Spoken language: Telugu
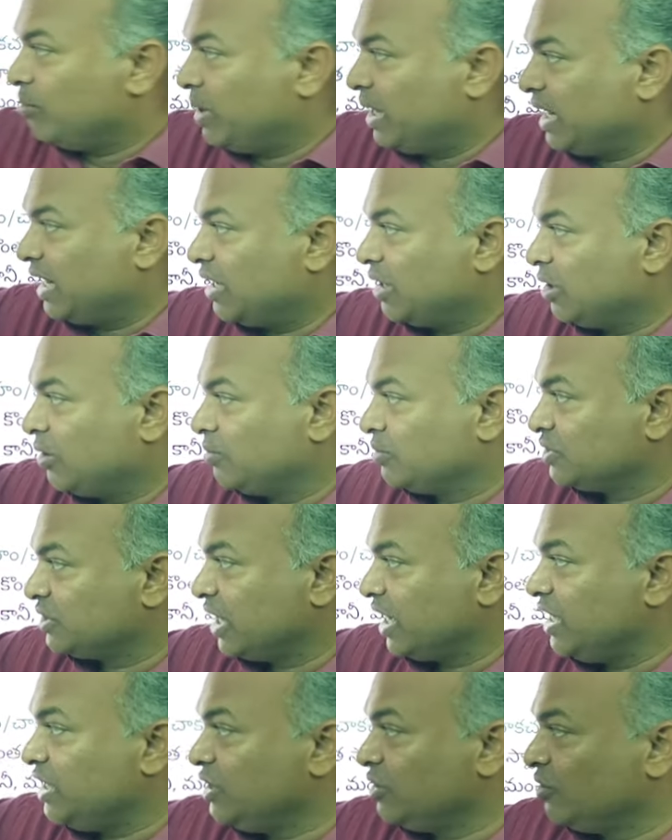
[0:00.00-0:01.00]
బలగం
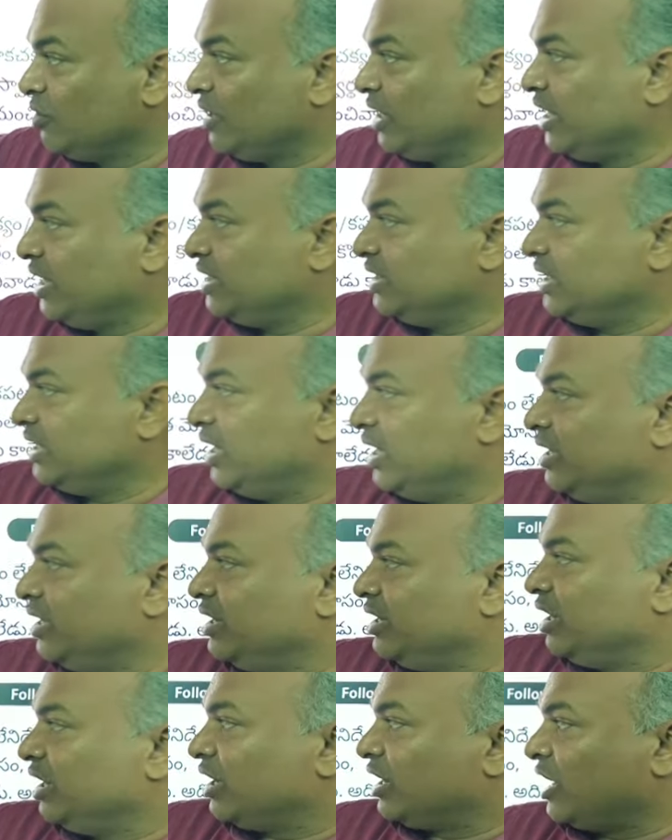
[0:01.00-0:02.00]
సైన్యం లేనిదే
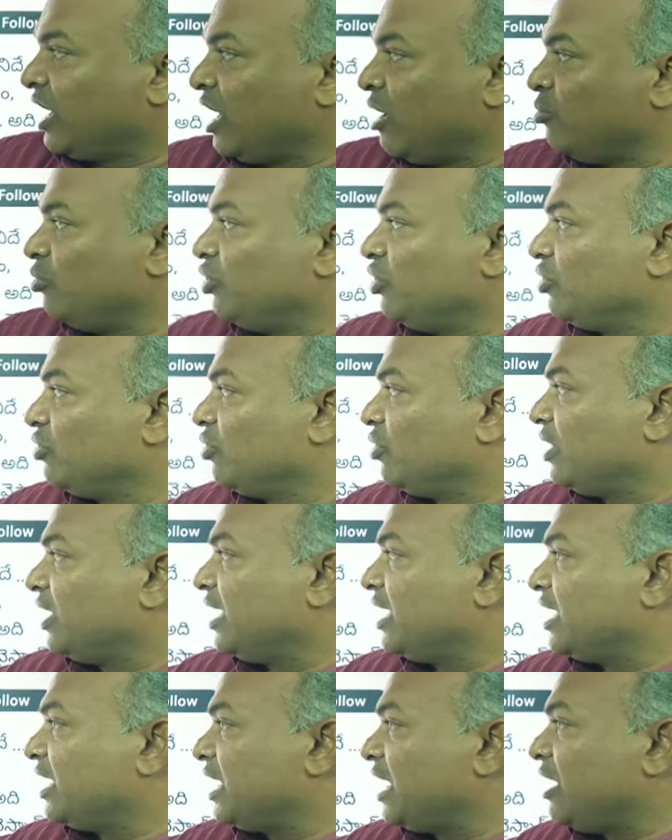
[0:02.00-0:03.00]
రాముడు కూడా
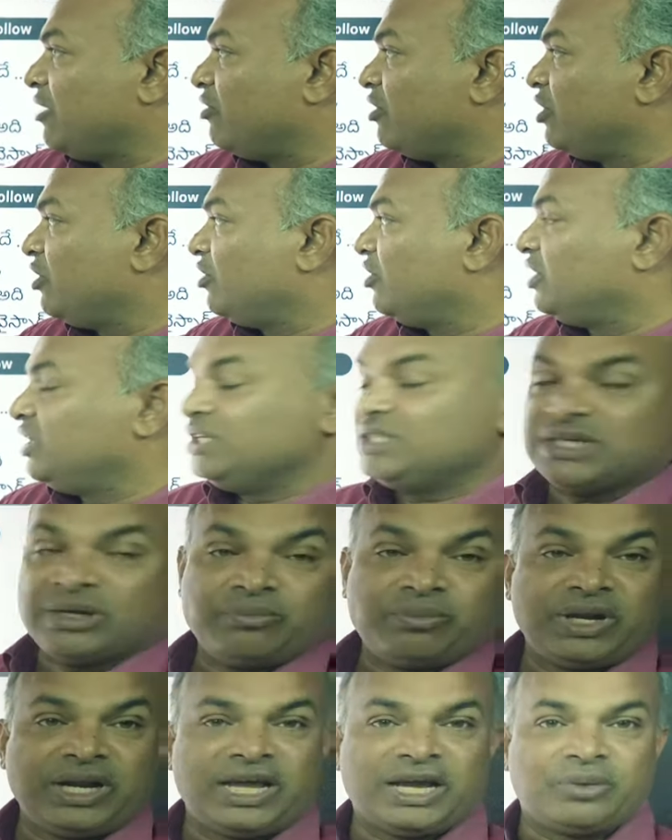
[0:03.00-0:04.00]
రావణుడిని
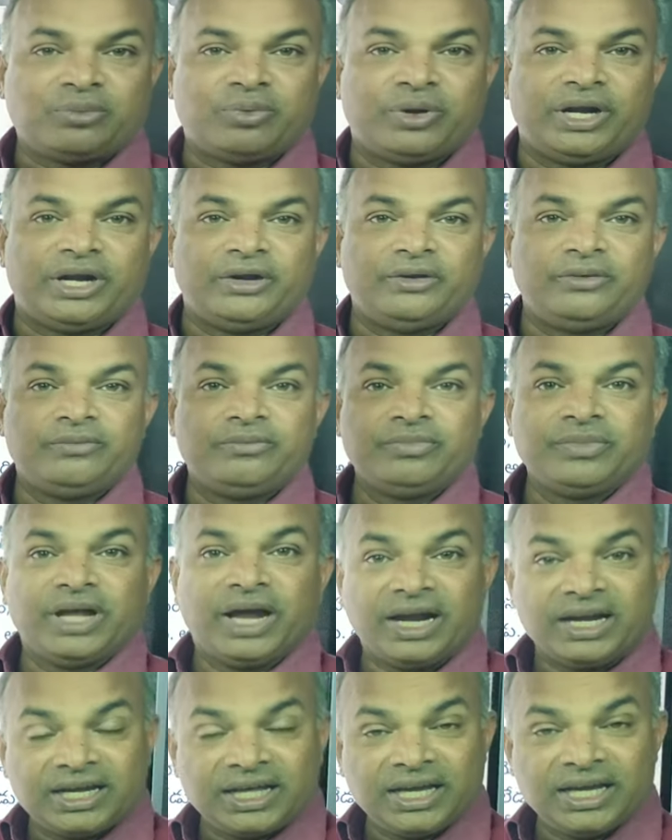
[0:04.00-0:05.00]
చంపలేకపోయాడు
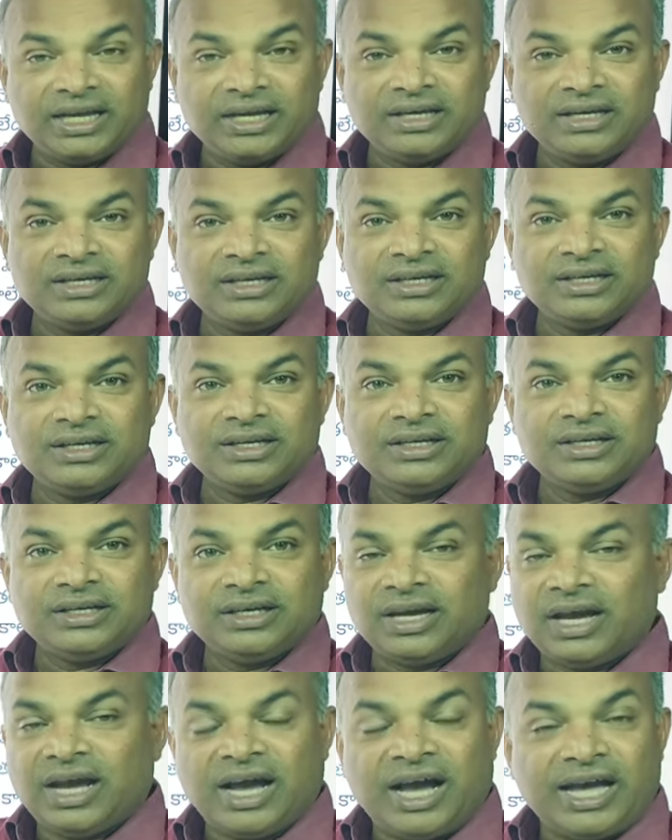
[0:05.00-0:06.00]
అంటే
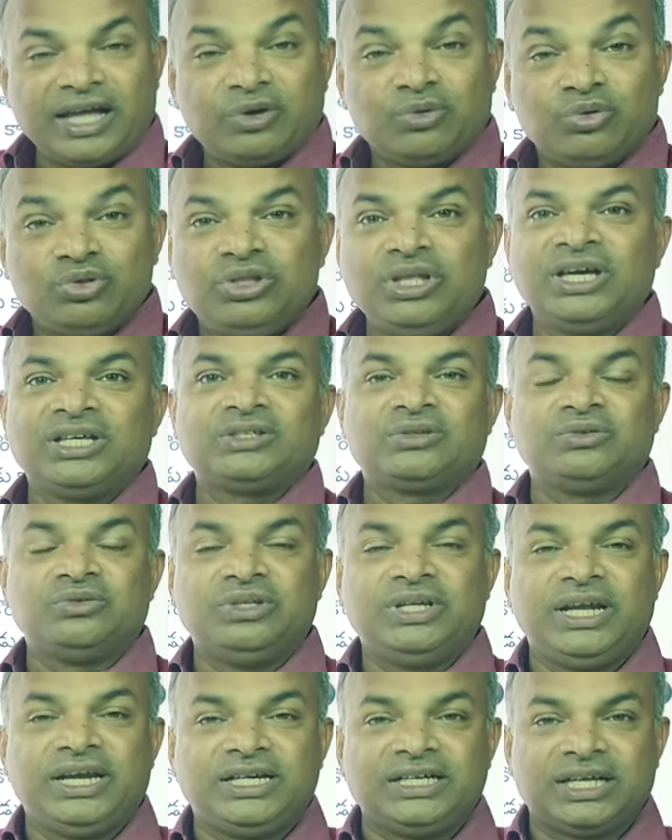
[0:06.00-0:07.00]
ఆయన ఉద్దేశం
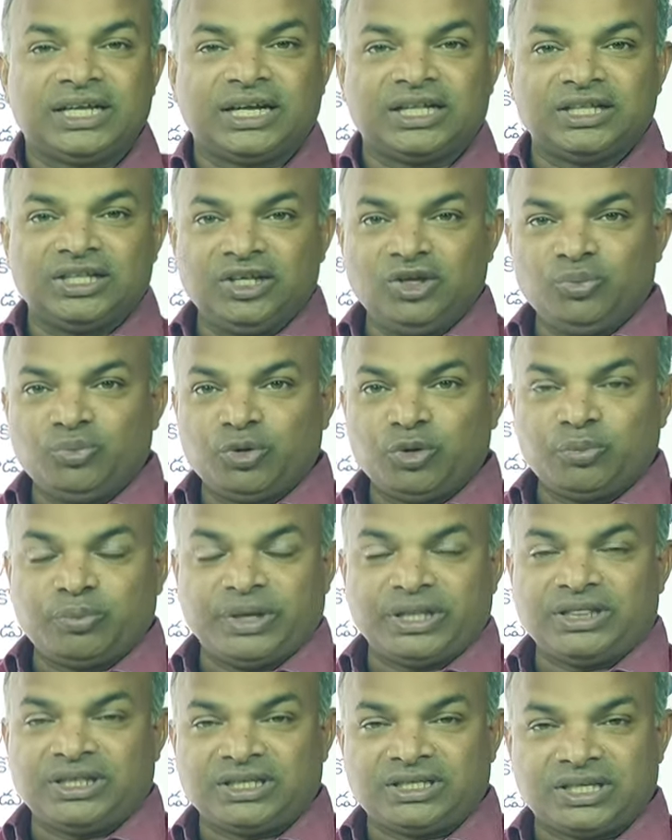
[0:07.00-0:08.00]
ఏంటన్నది ఇప్పుడు
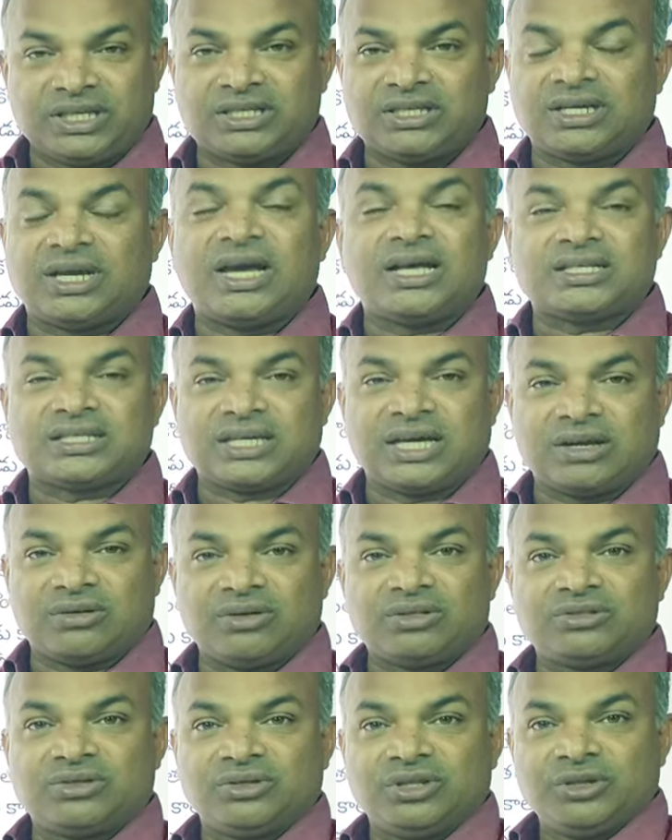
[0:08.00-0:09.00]
పెద్ద చర్చకు ఆస్కారం
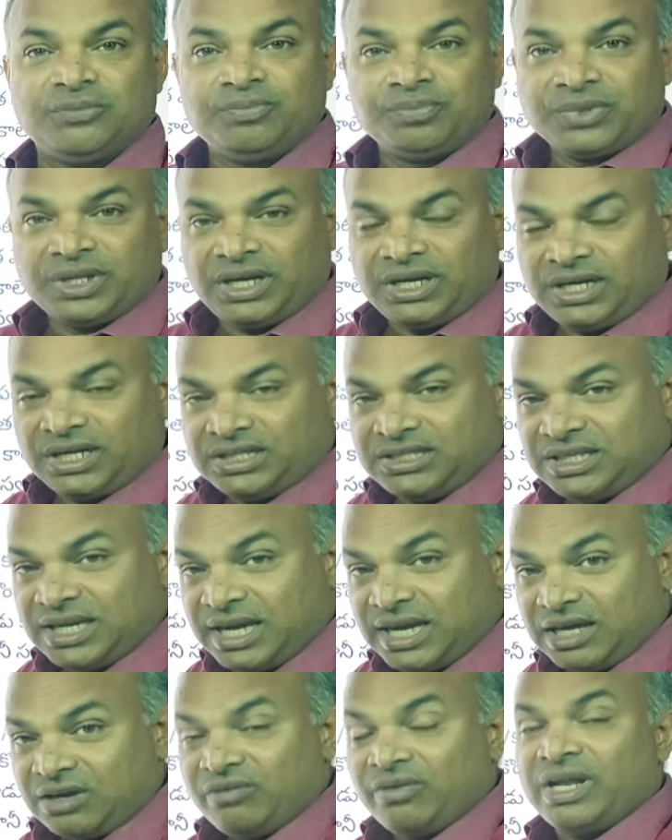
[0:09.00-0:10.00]
ఇస్తుంది అంటే
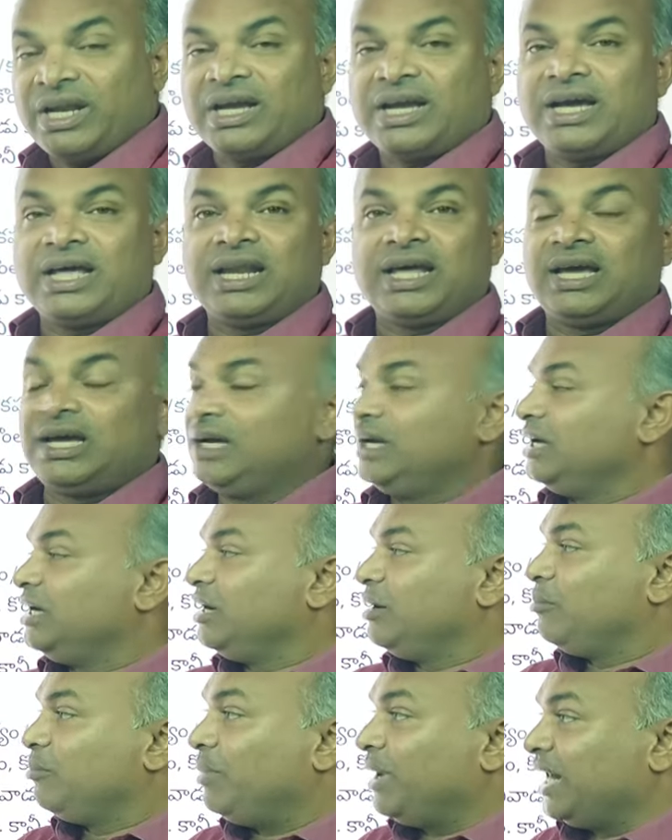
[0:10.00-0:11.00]
జగన్ వెనకాల
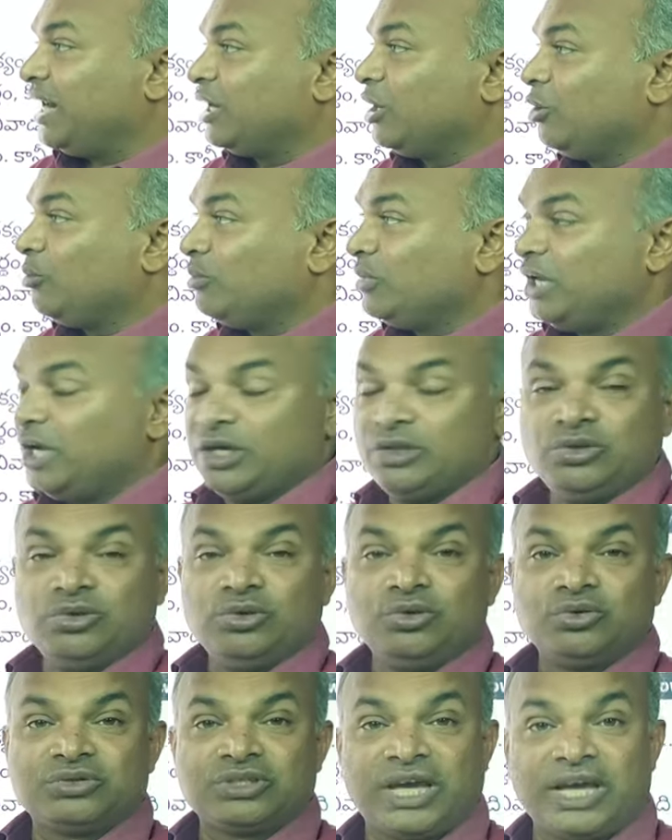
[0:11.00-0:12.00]
బలగం లేదు
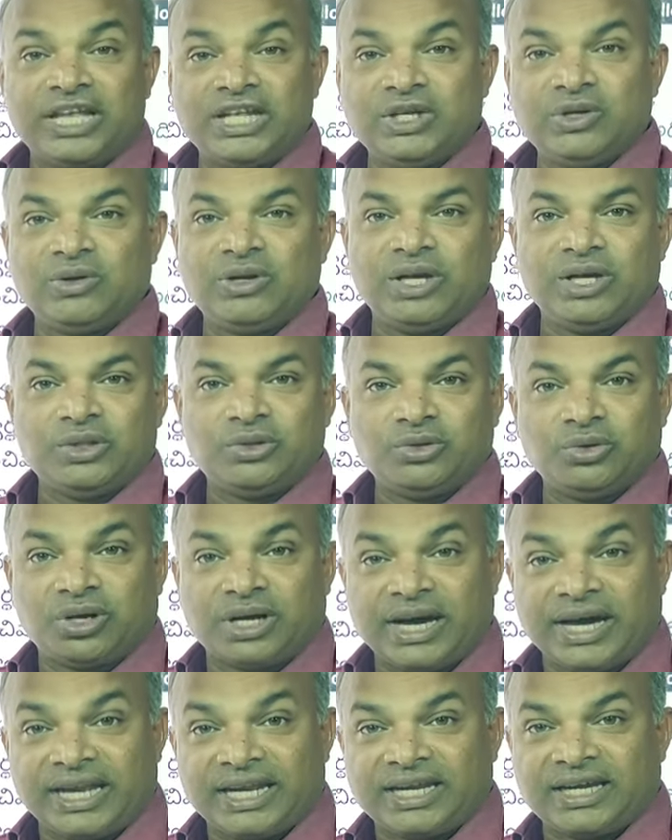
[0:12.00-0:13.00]
సైన్యం లేదు
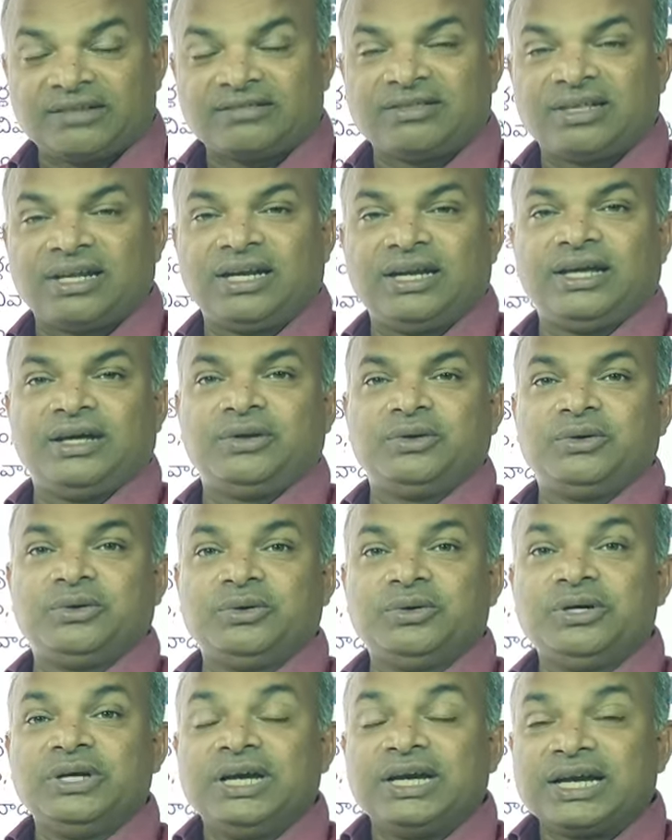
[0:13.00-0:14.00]
కార్యకర్తలు లేరు
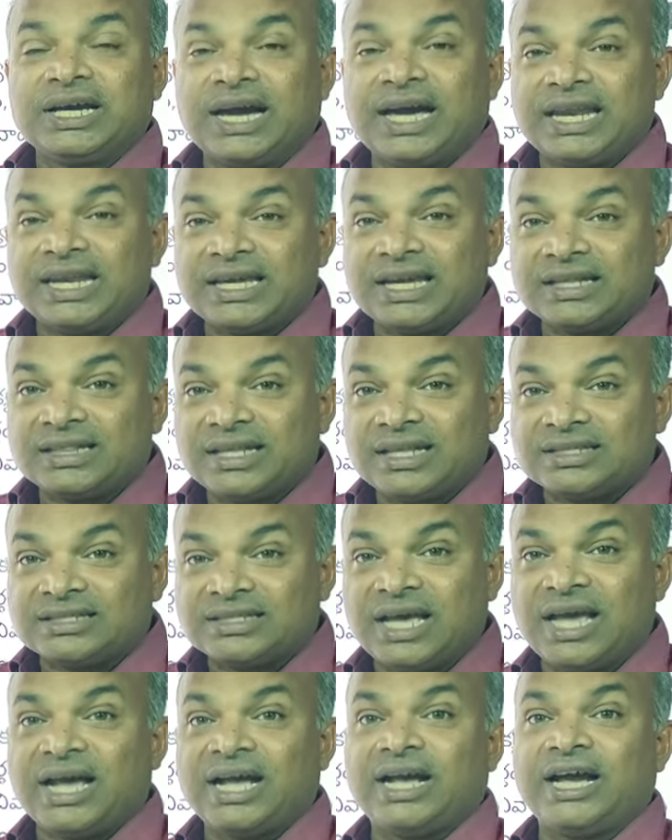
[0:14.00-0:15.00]
కార్యకర్తల
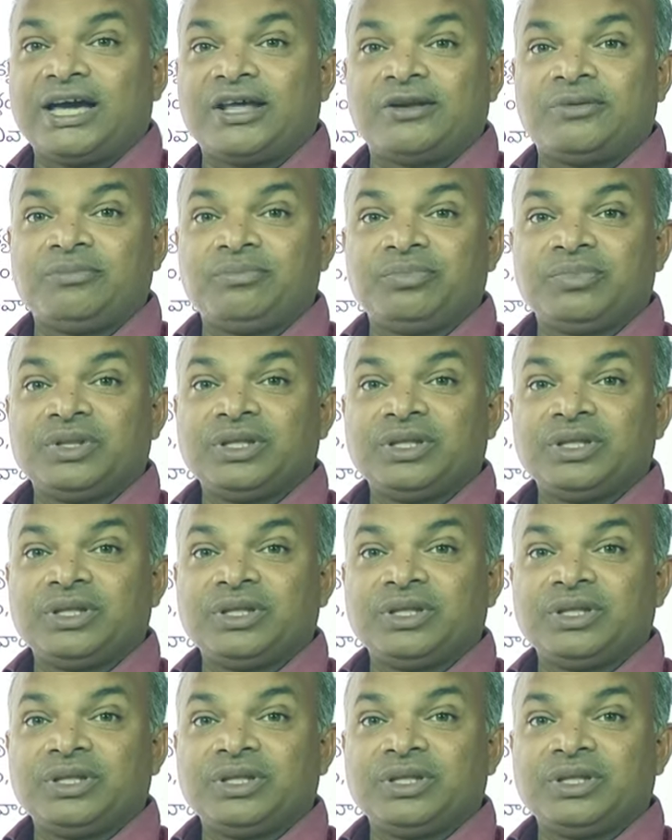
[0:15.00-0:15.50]
సహకారం